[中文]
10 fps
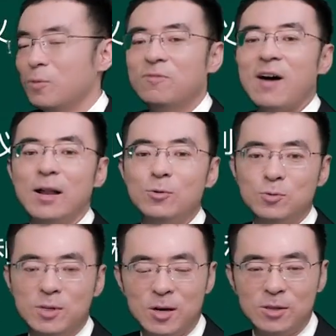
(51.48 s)
都受法律
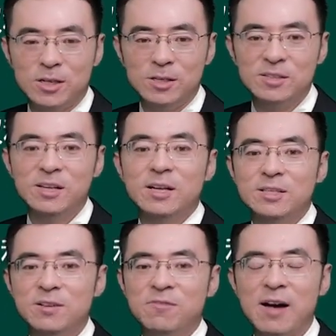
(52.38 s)
所调整，
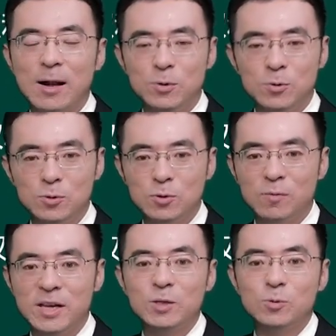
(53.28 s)
即法律有
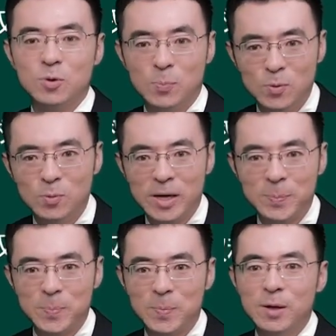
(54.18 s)
所为，有所不为。
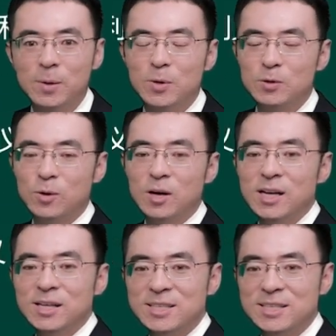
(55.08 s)
比如
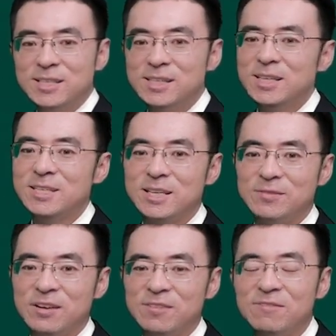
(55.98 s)
说情谊
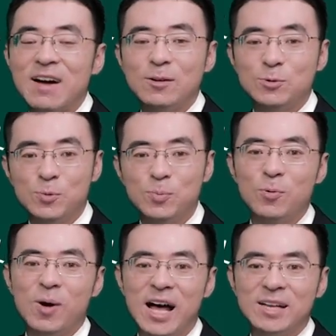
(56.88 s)
行为，法律就
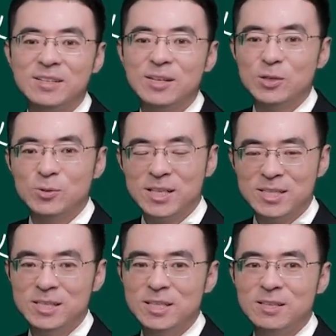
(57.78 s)
不管，所以
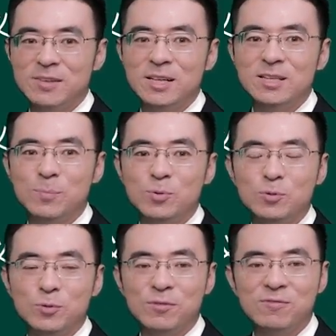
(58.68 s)
情谊行为也不
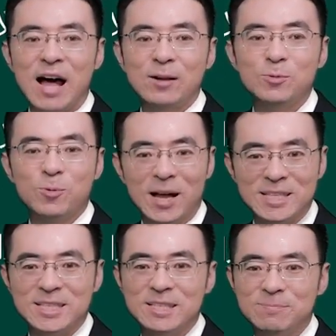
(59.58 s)
属于法律
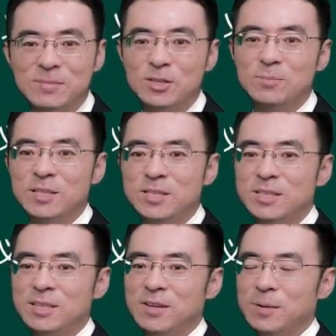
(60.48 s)
关系。什么叫情谊